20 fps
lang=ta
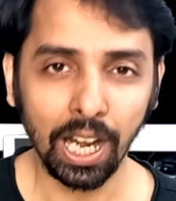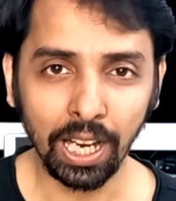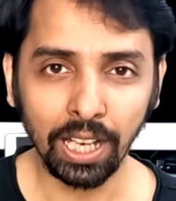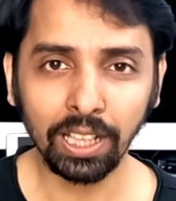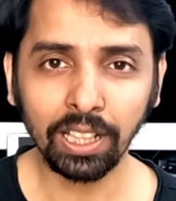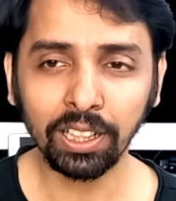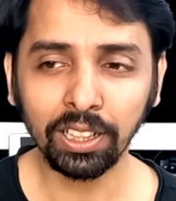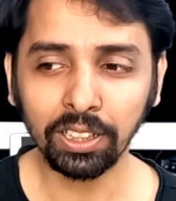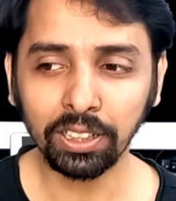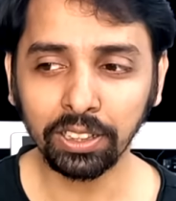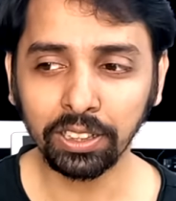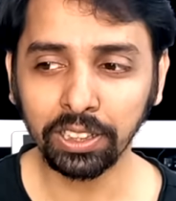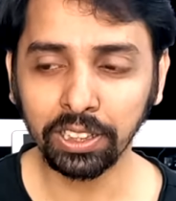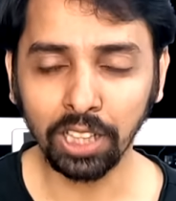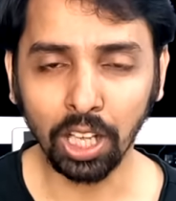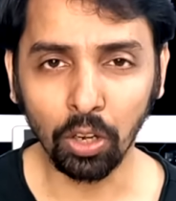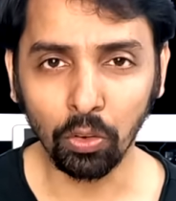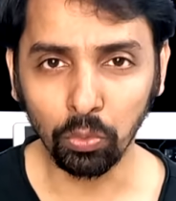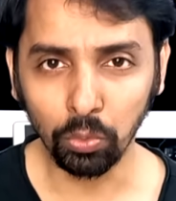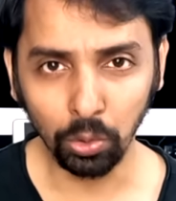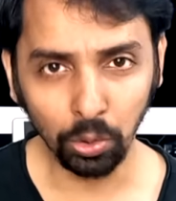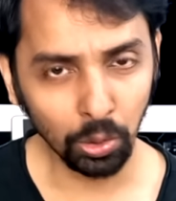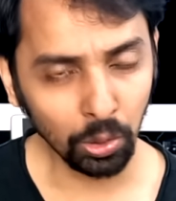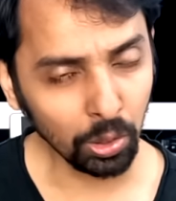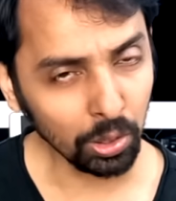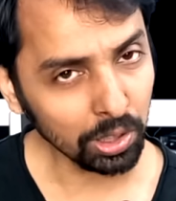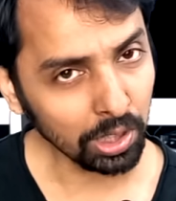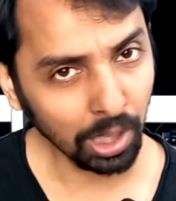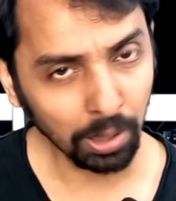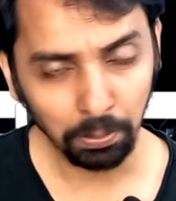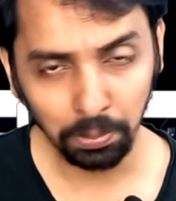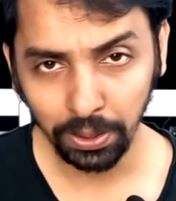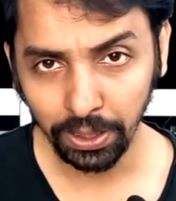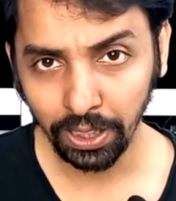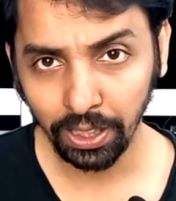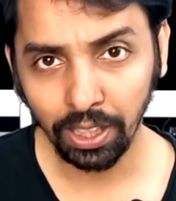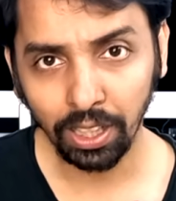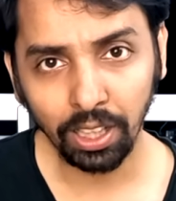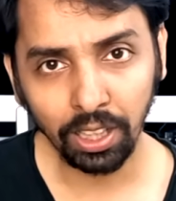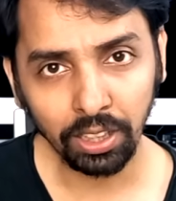ஆனால் இது அவ்வளோ
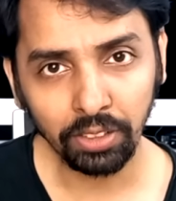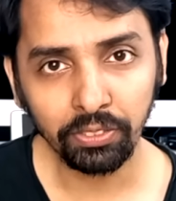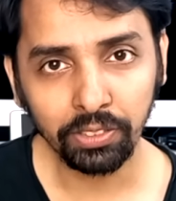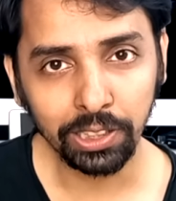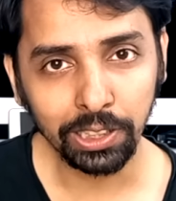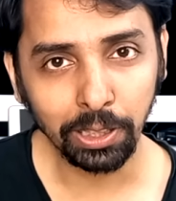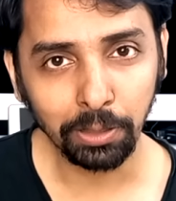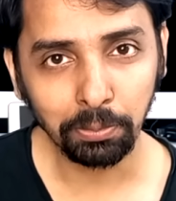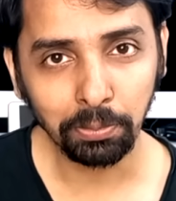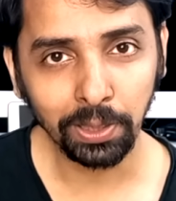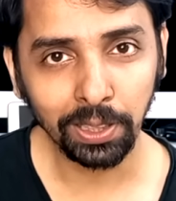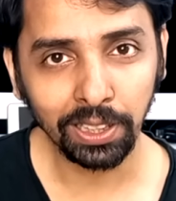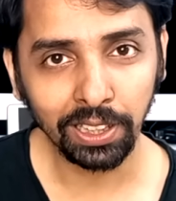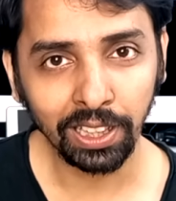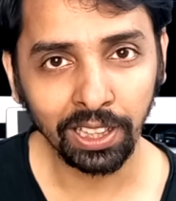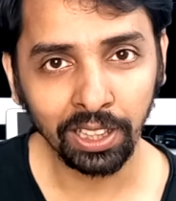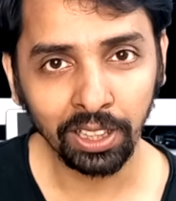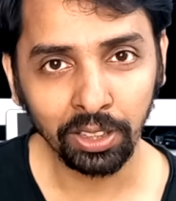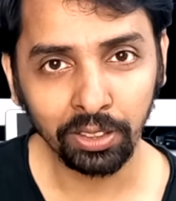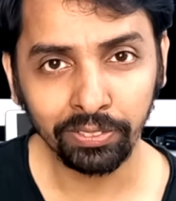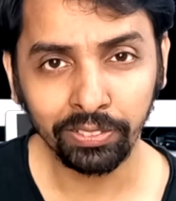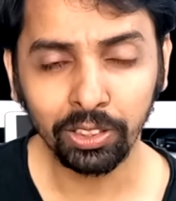காம்ப்ளிகேட்டடான விஷயமே இல்லை